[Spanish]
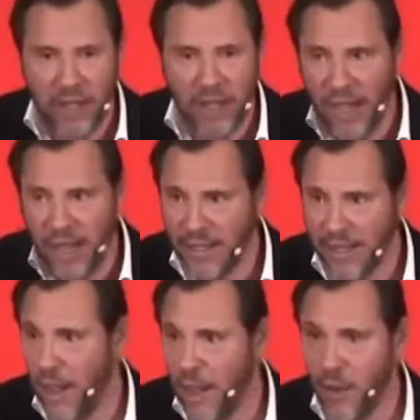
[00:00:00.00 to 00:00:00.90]
no sé
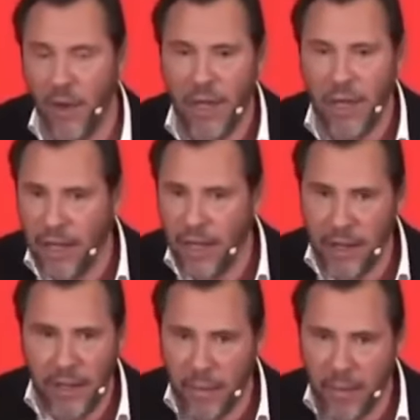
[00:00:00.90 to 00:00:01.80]
en qué estado
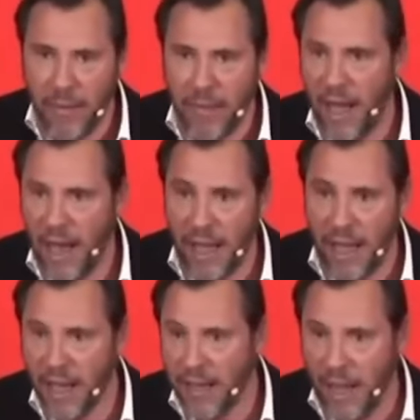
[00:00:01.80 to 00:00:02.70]
y,
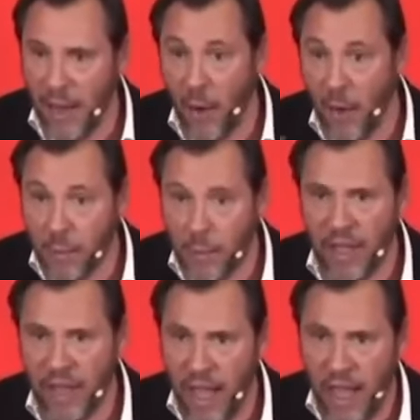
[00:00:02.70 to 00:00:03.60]
previa a la ingesta o
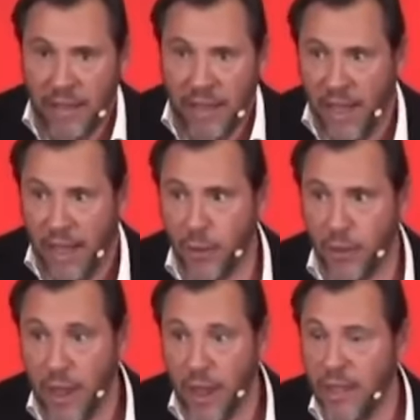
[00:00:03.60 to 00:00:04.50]
después de la ingesta de
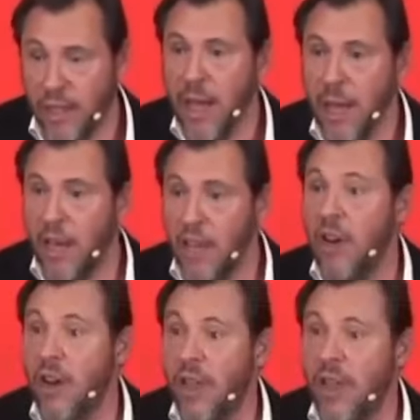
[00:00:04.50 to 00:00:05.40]
qué sustancias,
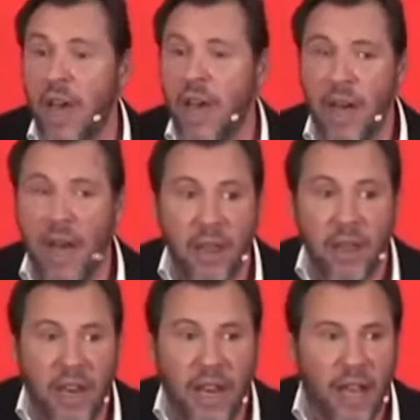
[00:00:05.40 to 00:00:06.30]
pero salió
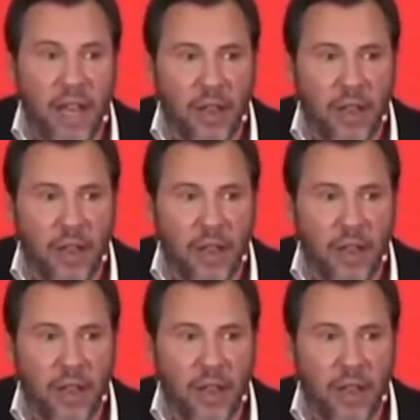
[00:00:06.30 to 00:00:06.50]
a, decir